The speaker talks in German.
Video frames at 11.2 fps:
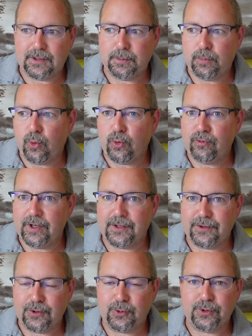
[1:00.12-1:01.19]

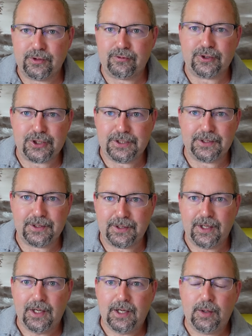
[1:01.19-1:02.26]
Depotwerte unter verschiedenen
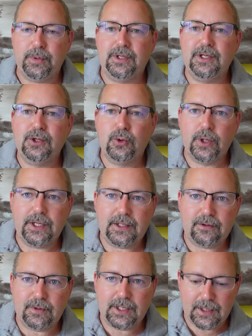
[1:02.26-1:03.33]
Bedingungen
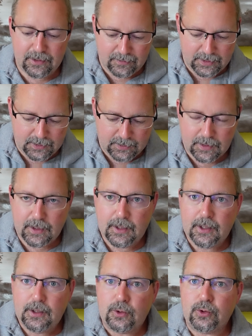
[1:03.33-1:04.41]
entwickeln werden.
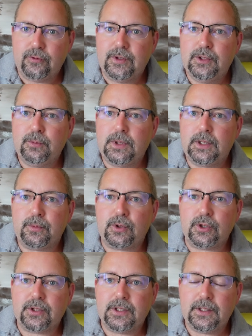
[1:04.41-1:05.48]
Und wie ich mal
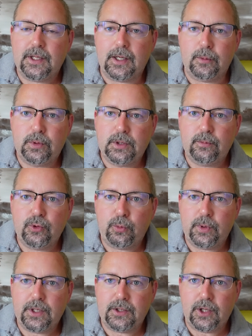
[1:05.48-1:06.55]
Procter Gamble eben
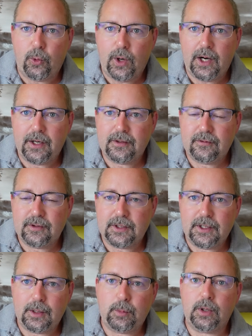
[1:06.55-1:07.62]
nochmal genauer
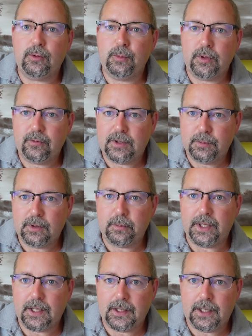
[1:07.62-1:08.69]
angesehen habe, habe ich mir wie immer
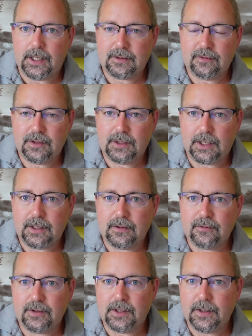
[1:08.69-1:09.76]
mehrere Aktien
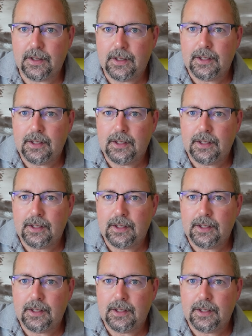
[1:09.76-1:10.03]
angesehen,